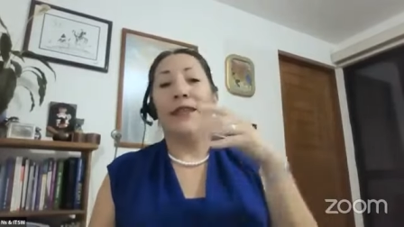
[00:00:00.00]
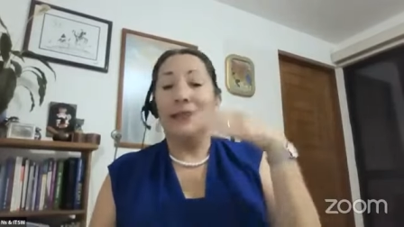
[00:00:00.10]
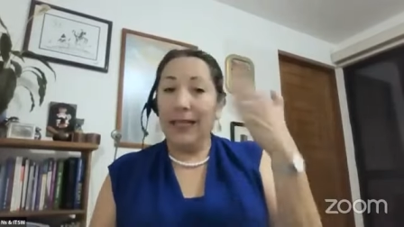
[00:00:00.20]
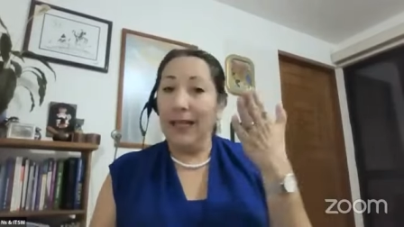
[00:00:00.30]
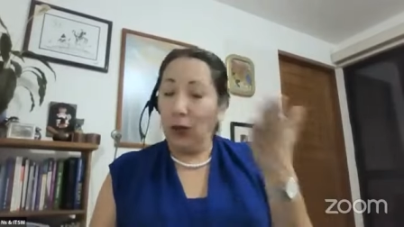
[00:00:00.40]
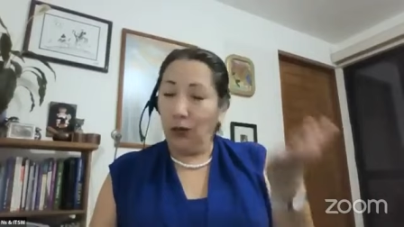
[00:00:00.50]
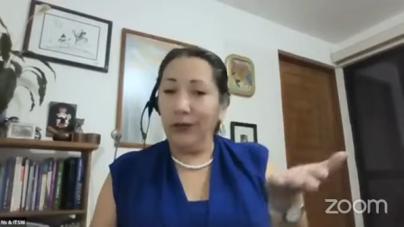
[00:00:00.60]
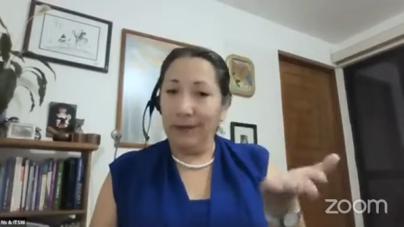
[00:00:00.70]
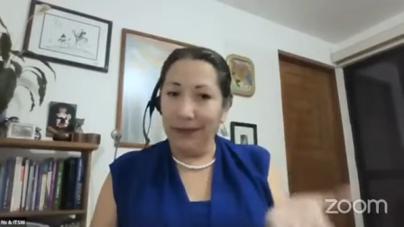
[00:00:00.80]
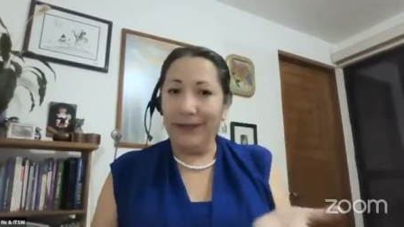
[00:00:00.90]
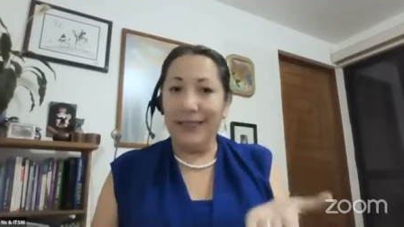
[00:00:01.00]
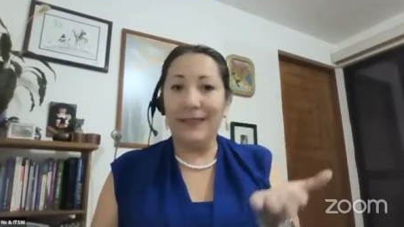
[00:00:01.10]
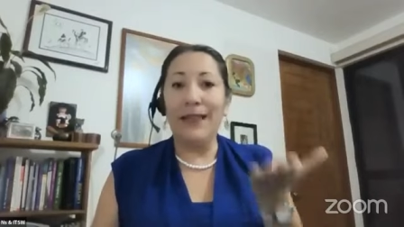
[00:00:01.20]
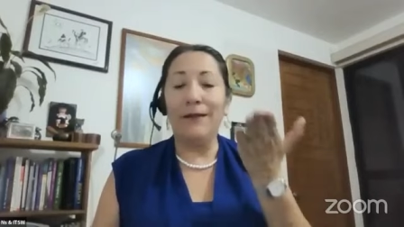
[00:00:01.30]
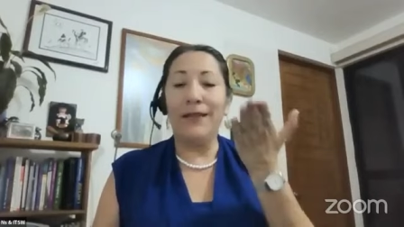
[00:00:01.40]
tiene justamente
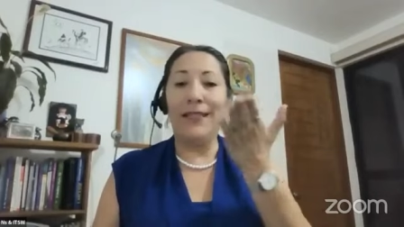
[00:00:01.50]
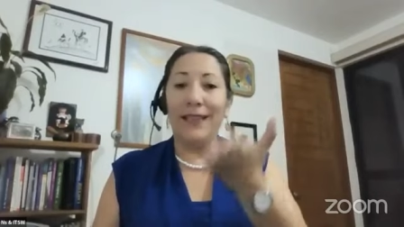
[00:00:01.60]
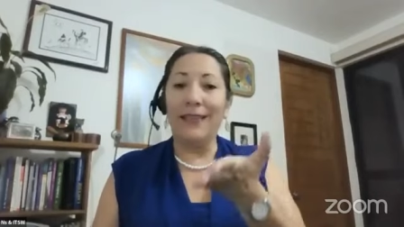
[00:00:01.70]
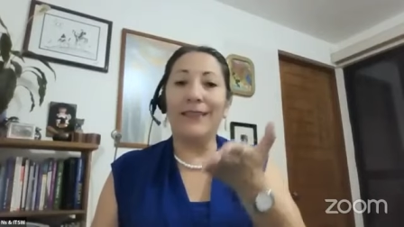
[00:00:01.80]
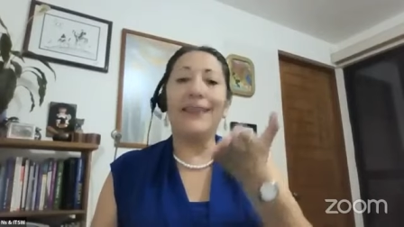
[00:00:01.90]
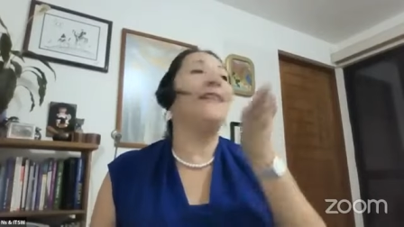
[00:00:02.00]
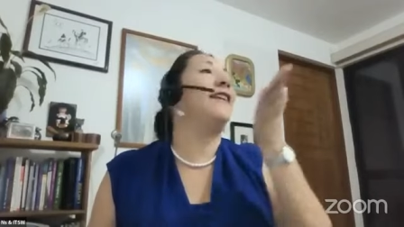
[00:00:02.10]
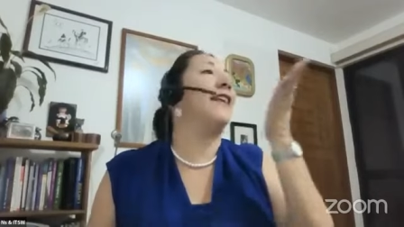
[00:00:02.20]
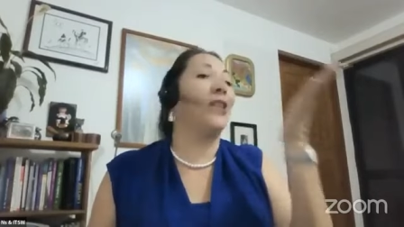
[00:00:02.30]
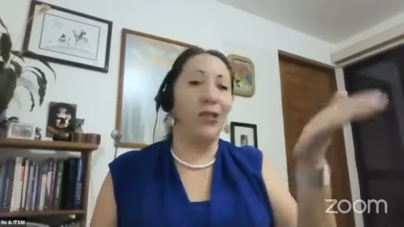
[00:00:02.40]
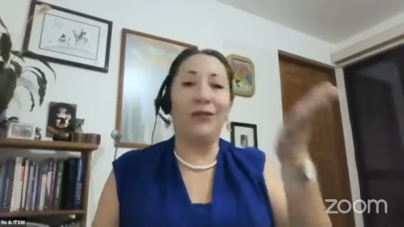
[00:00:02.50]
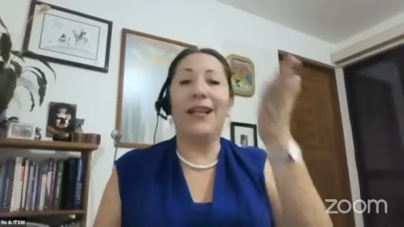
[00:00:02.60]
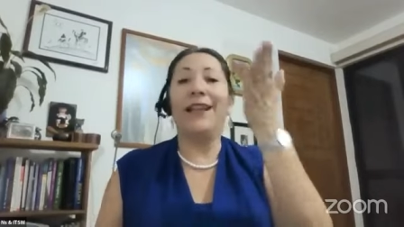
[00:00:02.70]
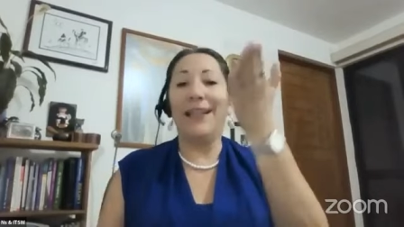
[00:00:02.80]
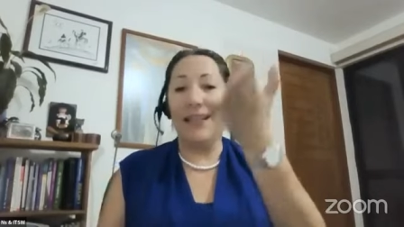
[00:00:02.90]
esta habilidad de
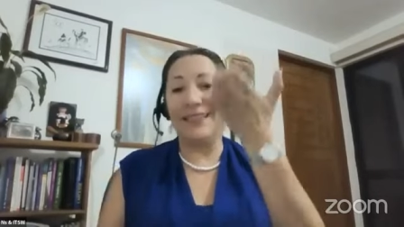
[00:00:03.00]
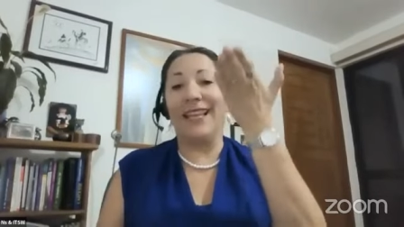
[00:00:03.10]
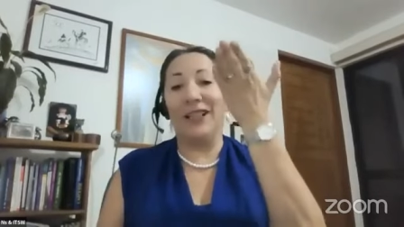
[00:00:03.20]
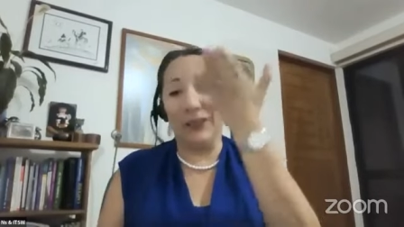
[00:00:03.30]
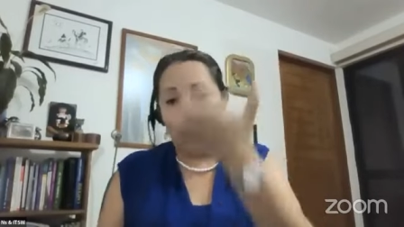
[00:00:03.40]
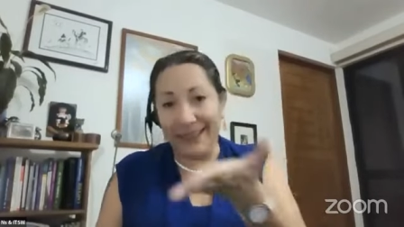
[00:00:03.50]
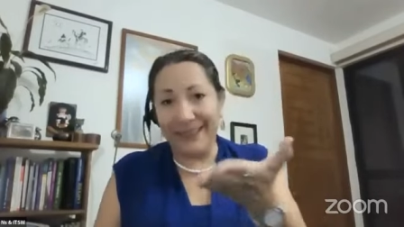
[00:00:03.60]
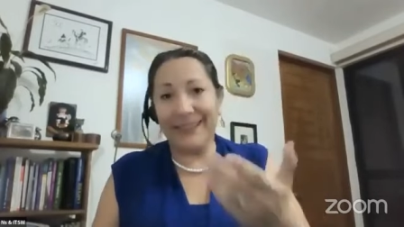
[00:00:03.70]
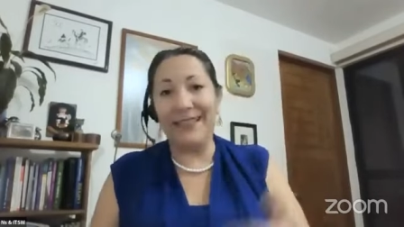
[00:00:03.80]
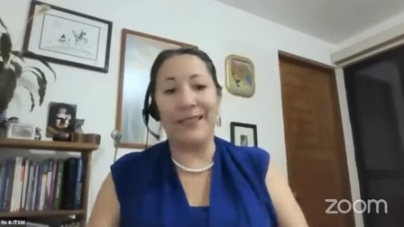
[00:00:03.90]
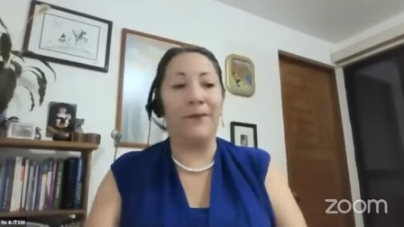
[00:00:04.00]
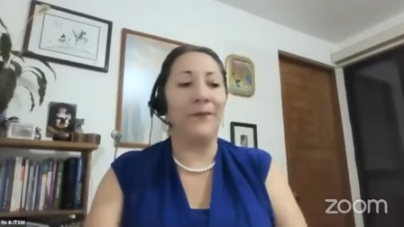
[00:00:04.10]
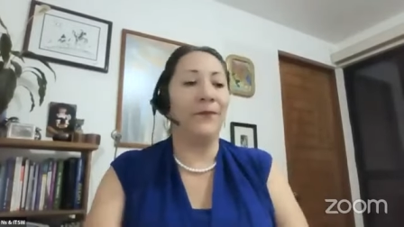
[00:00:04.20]
direccionar el estado de certeza.